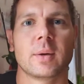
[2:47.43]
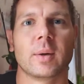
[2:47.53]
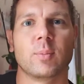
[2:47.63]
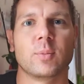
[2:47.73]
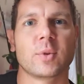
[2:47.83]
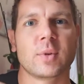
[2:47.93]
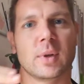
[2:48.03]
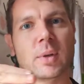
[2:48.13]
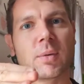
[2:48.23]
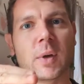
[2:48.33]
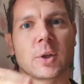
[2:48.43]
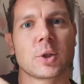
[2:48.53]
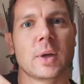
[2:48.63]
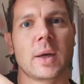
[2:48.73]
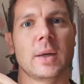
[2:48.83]
ähm, ein bisschen
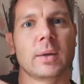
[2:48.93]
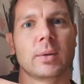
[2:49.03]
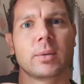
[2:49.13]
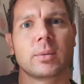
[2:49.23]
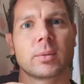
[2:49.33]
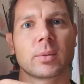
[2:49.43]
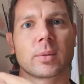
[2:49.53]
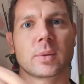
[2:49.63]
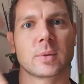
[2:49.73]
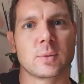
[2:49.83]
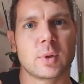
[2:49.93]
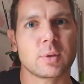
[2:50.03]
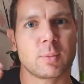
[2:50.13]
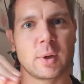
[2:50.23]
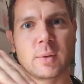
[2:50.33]
querschneiden, so
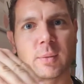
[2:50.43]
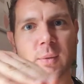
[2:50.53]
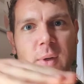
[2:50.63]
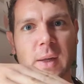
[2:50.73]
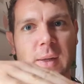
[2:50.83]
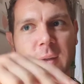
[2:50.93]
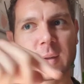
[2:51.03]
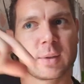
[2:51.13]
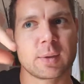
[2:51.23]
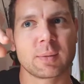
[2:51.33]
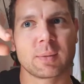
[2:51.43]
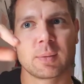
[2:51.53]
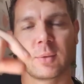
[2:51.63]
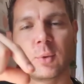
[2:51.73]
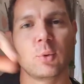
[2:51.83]
dass man halt
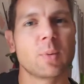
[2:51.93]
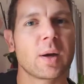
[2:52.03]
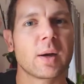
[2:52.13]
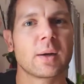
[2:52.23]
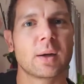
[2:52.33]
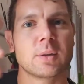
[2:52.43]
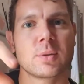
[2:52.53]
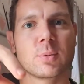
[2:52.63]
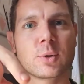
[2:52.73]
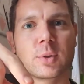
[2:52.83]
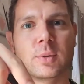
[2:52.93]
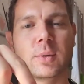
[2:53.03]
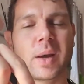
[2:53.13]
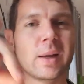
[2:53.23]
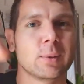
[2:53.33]
so einen Übergang hat
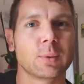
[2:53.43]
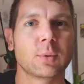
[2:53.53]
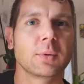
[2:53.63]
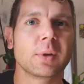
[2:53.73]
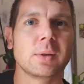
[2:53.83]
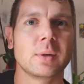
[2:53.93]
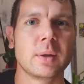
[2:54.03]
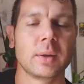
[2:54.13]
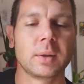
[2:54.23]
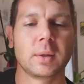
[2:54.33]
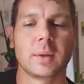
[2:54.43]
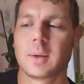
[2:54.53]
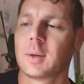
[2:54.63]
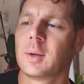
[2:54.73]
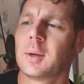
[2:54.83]
zwischen hell und dunkel.
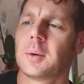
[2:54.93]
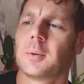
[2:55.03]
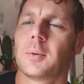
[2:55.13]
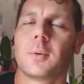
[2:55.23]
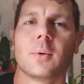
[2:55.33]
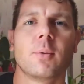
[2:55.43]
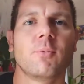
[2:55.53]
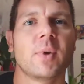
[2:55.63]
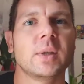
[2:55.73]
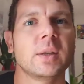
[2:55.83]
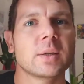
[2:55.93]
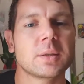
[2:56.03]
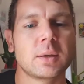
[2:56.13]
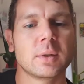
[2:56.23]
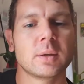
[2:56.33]
Und wenn ihr jetzt
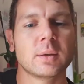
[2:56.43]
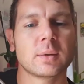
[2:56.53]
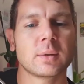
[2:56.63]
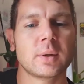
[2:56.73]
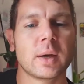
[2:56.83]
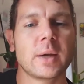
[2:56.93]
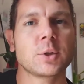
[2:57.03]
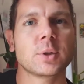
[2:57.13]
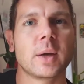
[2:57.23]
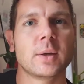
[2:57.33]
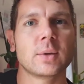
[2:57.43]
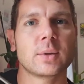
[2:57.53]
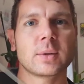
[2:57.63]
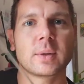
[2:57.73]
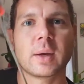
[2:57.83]
hier, hier
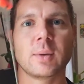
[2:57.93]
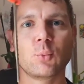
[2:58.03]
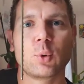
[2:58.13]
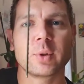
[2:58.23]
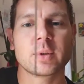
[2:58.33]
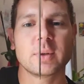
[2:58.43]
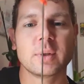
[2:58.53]
reinschneidet, dann möglichst